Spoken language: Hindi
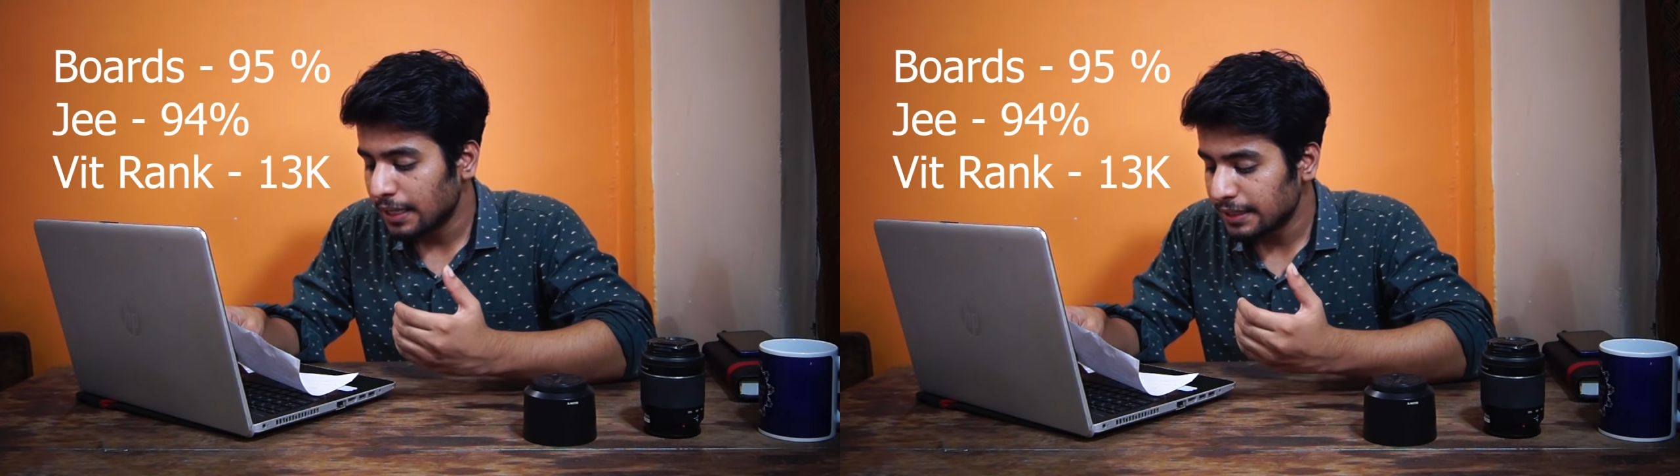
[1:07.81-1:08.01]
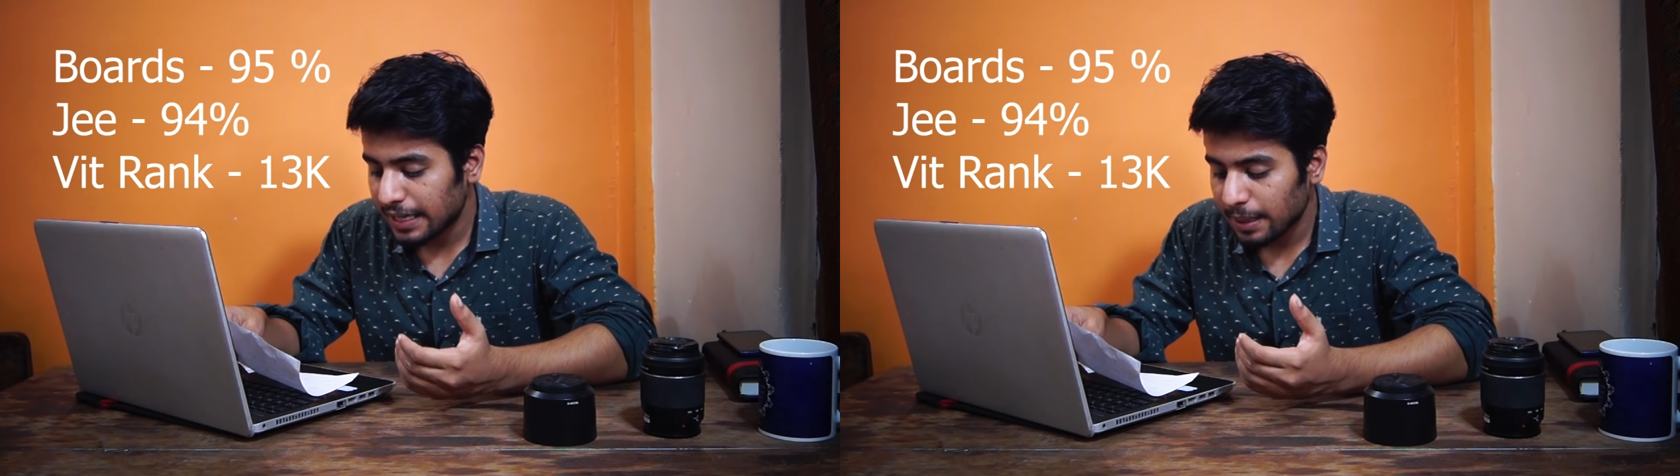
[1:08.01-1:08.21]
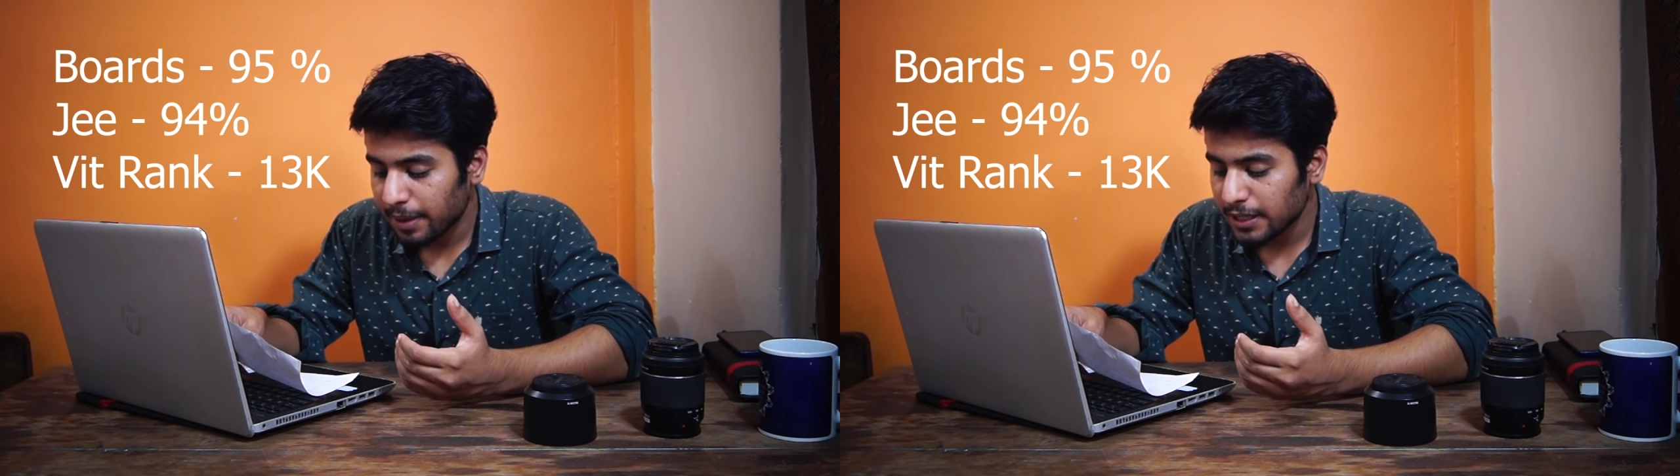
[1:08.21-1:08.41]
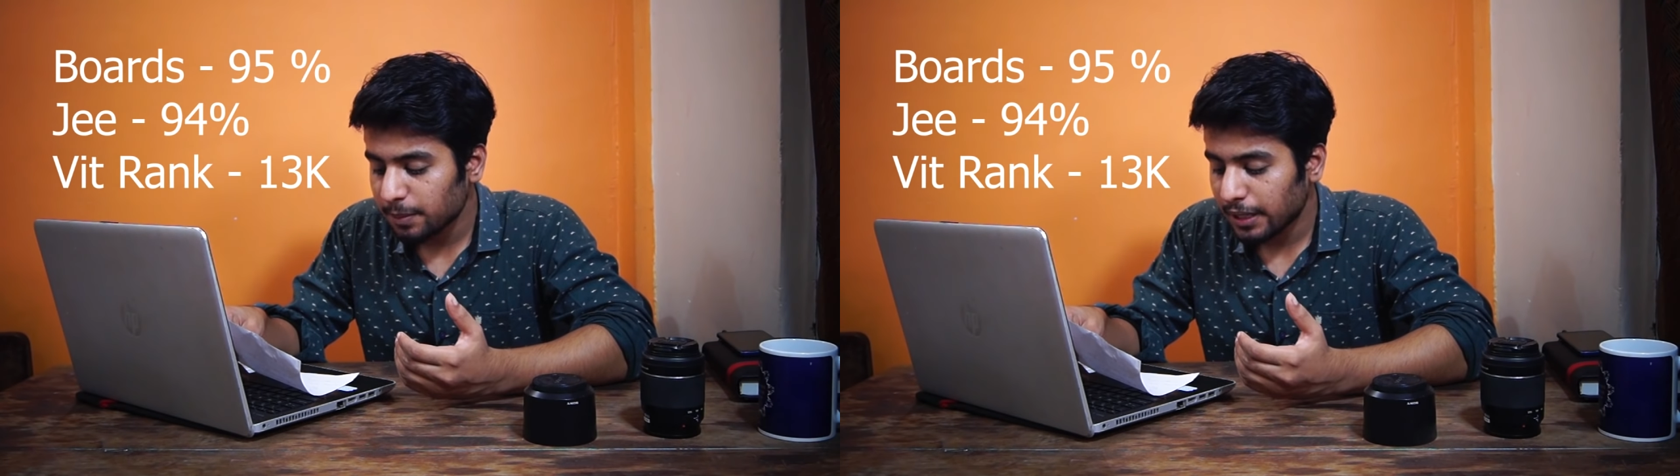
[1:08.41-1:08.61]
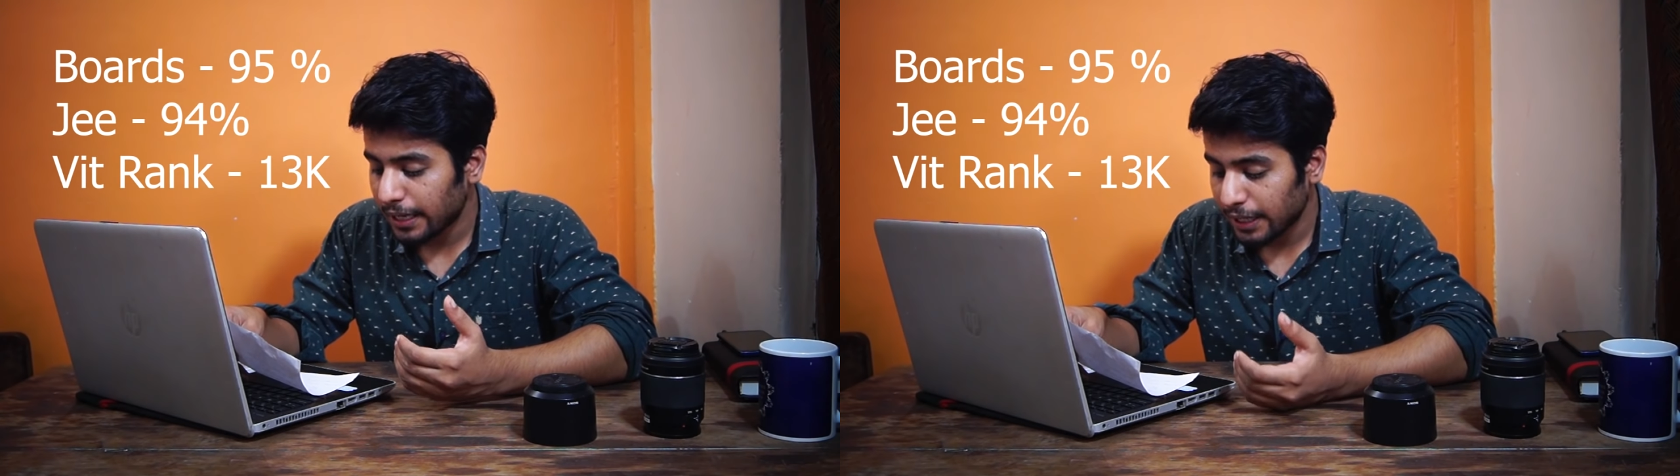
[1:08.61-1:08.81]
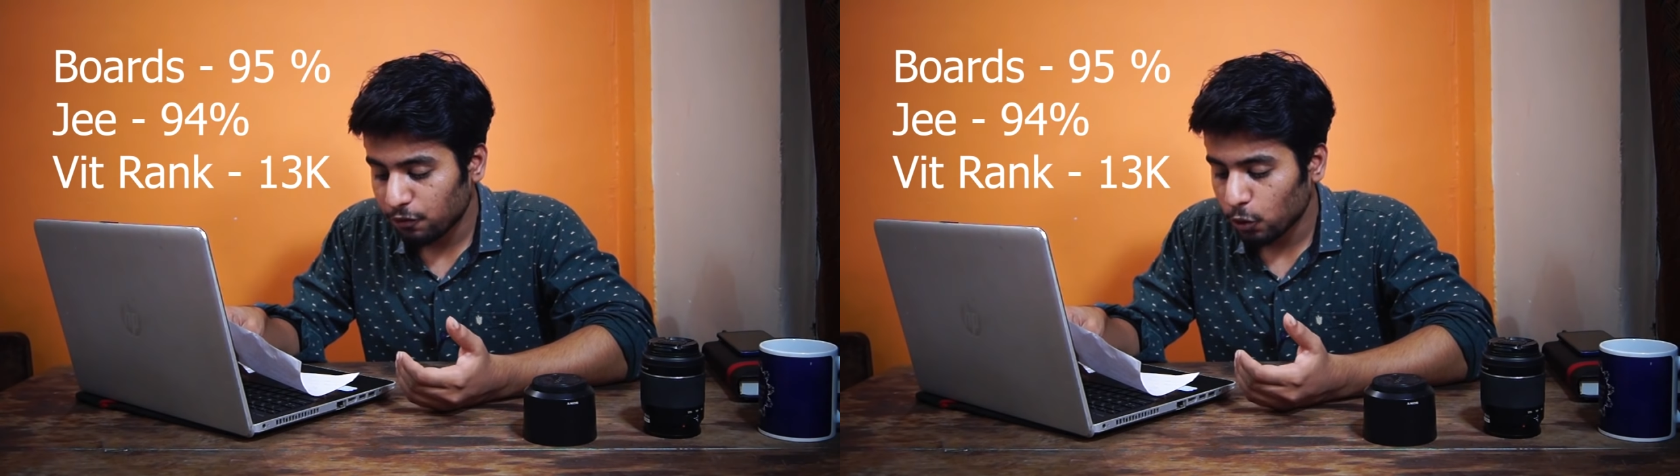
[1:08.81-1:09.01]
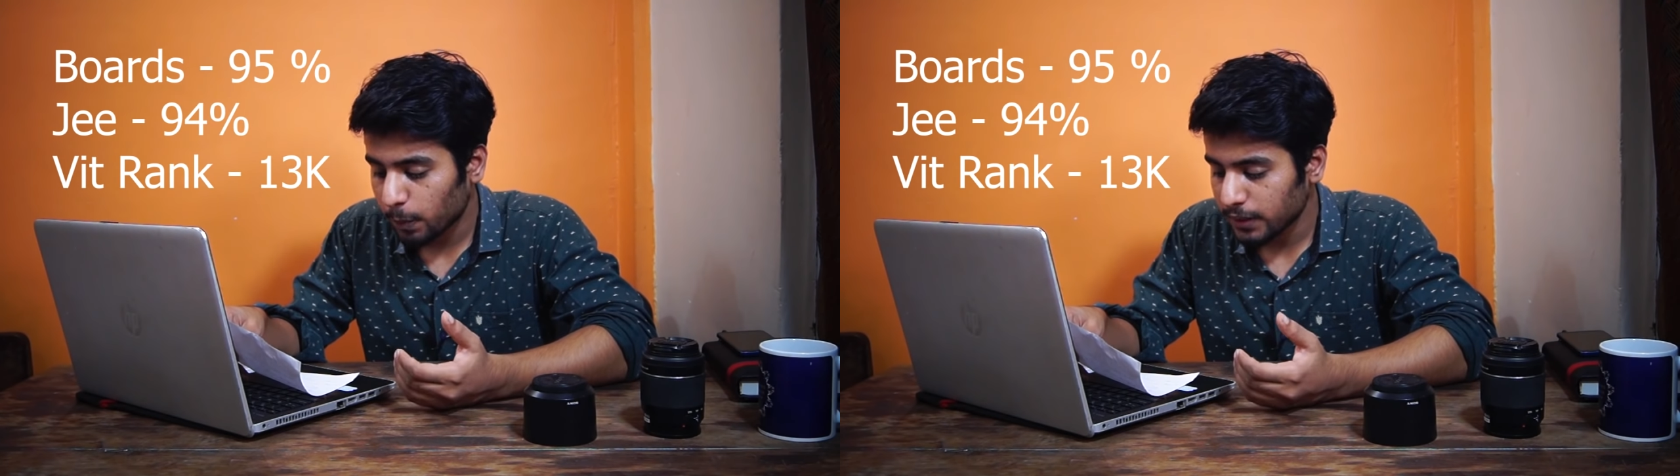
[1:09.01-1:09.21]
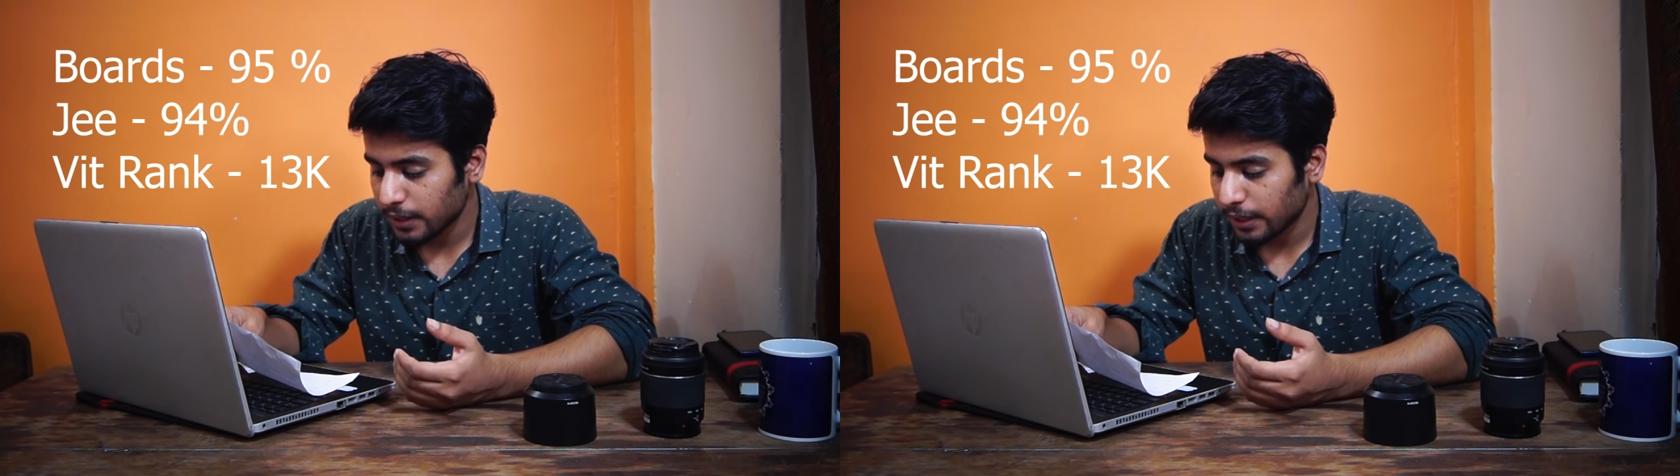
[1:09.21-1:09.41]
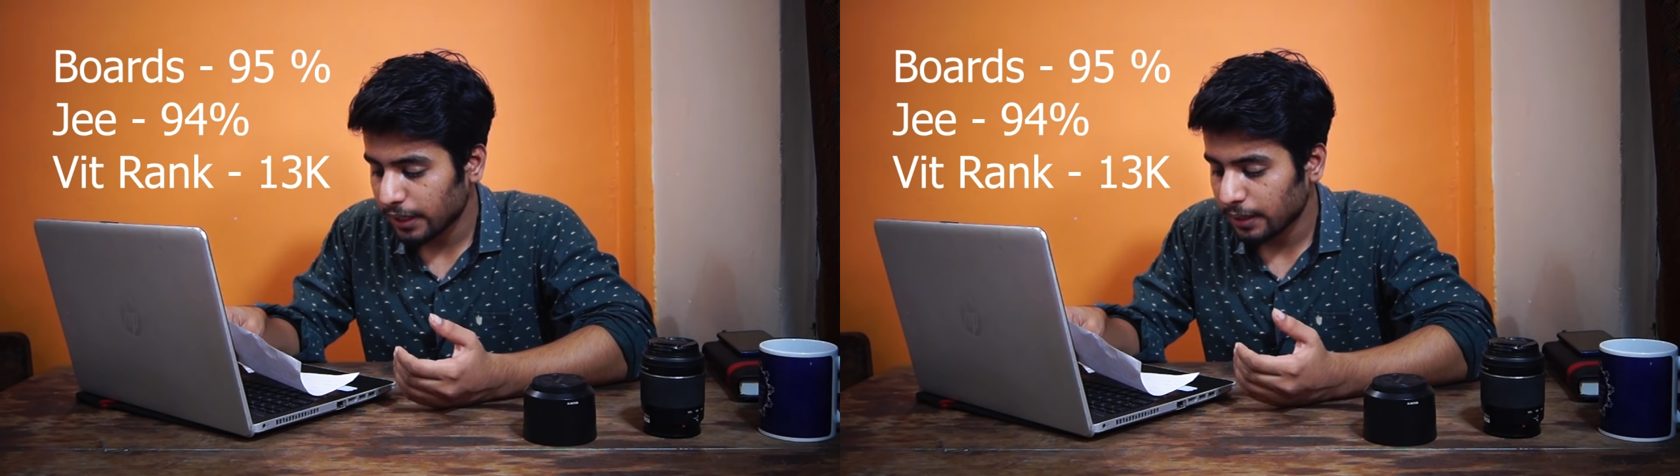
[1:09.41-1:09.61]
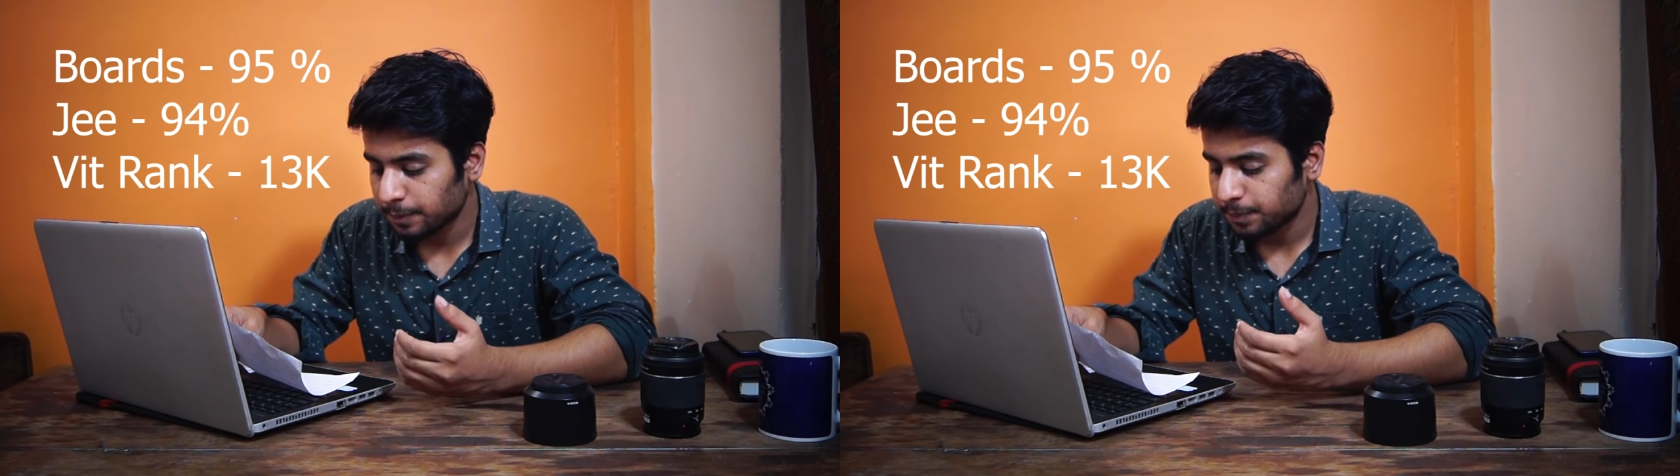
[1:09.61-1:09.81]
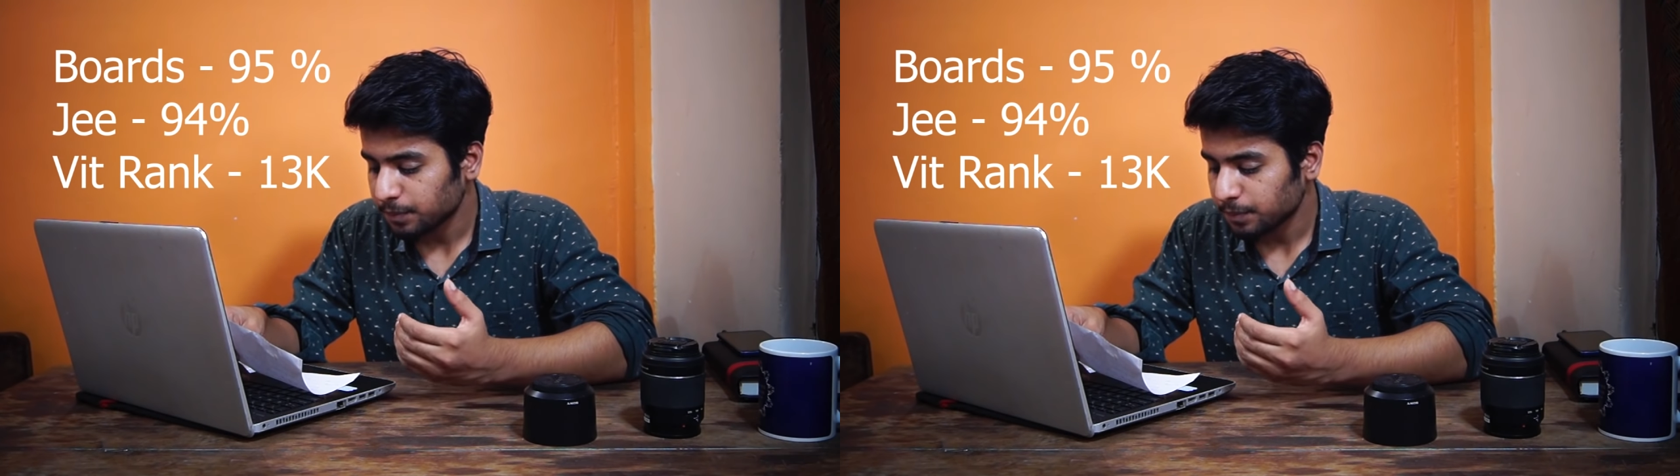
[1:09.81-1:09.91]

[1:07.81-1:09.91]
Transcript: जेई मेन्स में नाइन्टी परसेंट परसेंटाइल